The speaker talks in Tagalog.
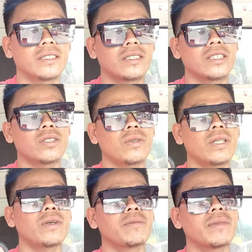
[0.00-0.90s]
Square
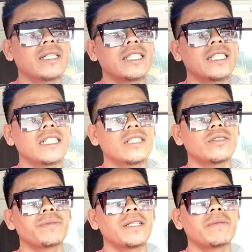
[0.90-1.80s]
one pan yan yung
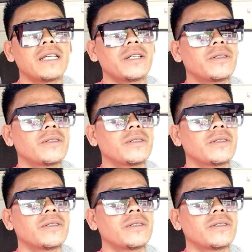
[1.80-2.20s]
piniplay ko.